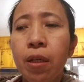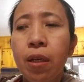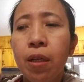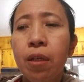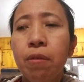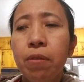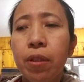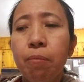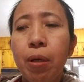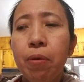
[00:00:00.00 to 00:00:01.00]
Uh, only
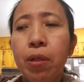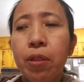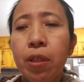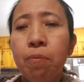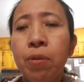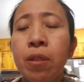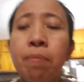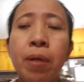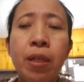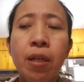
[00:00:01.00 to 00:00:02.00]
my relatives is
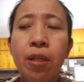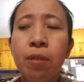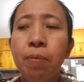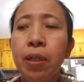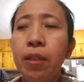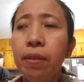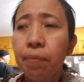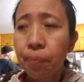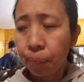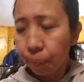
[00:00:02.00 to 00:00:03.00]
my husband
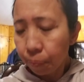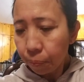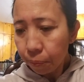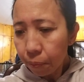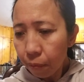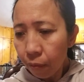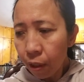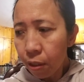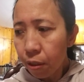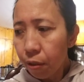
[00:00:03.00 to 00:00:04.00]

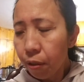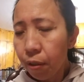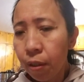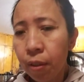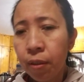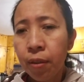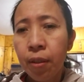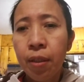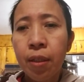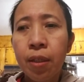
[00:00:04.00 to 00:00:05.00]
so
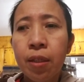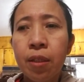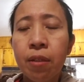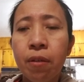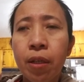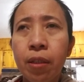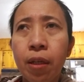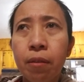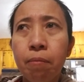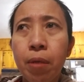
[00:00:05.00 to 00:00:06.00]
so I
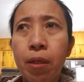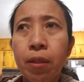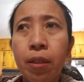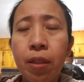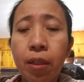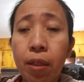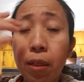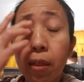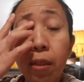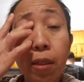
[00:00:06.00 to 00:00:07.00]
got married
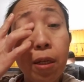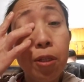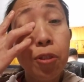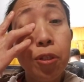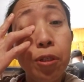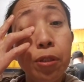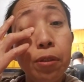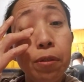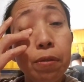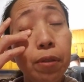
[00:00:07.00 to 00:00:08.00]
uh, last year
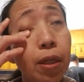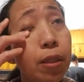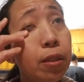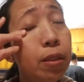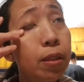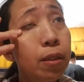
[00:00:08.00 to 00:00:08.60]
too guys